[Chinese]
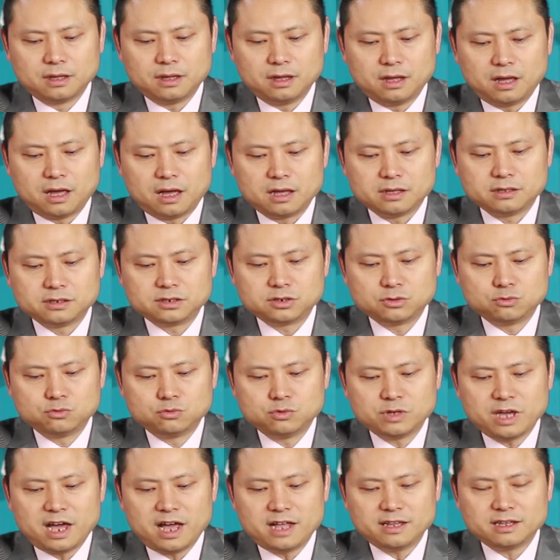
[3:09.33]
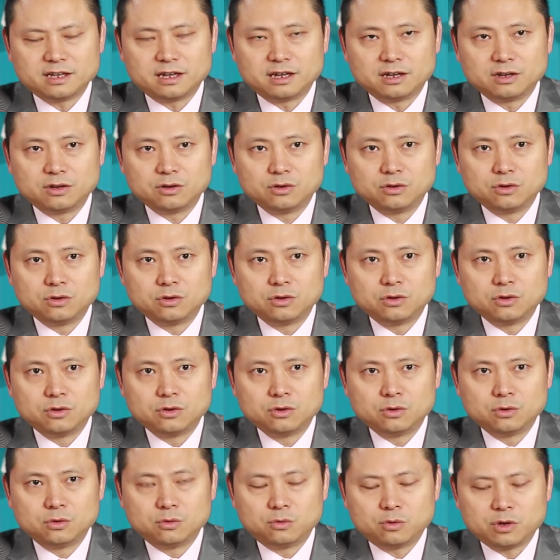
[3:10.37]
啊一只乌鸦呢
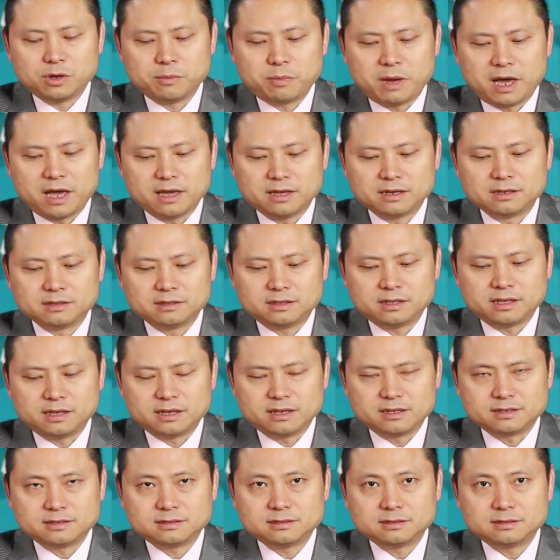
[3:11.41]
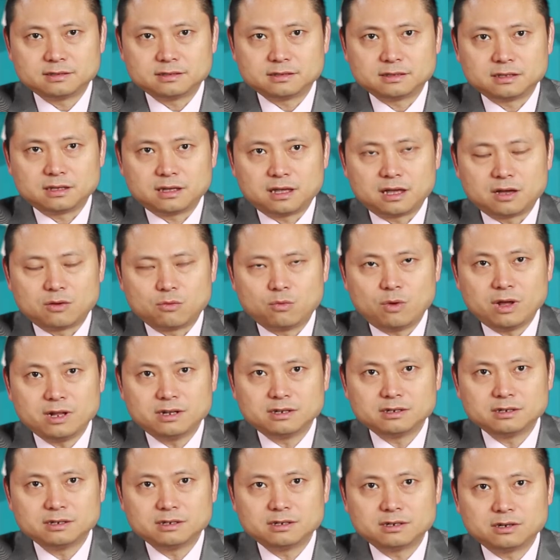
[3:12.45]
会把一个铁丝啊弯
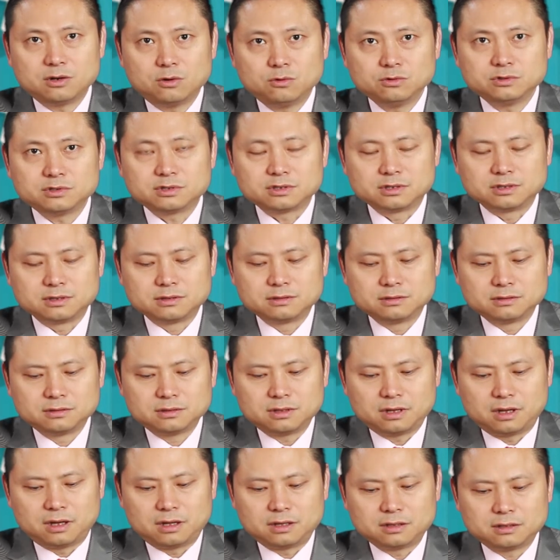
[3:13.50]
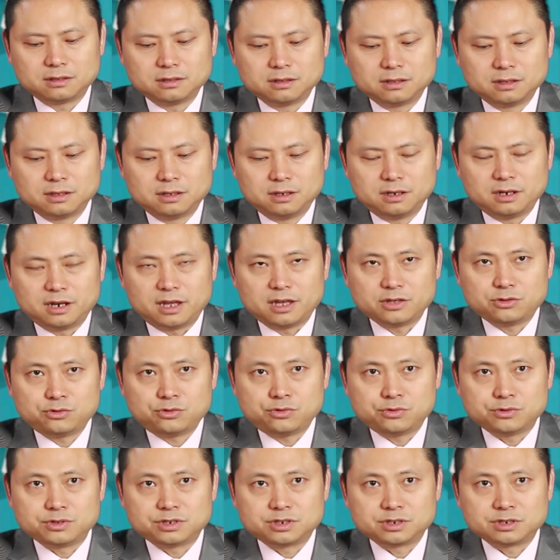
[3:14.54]
成钩子啊来
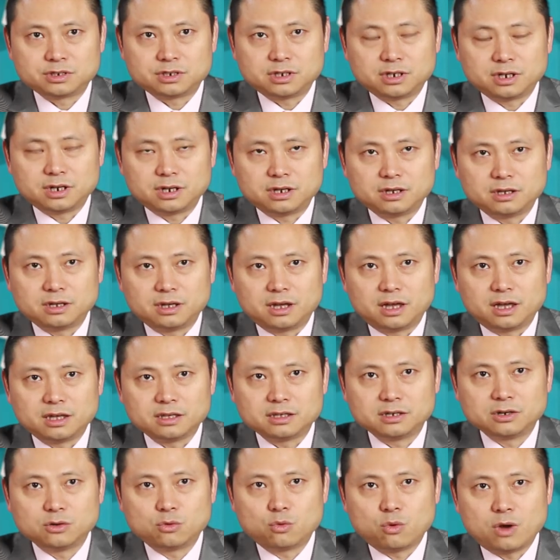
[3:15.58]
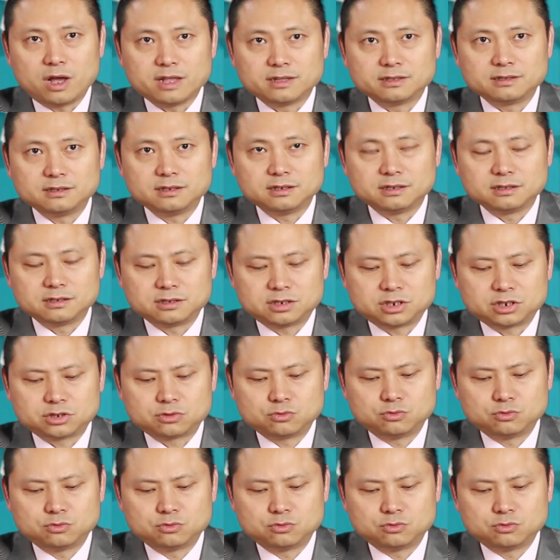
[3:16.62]
取食啊一个管子里的食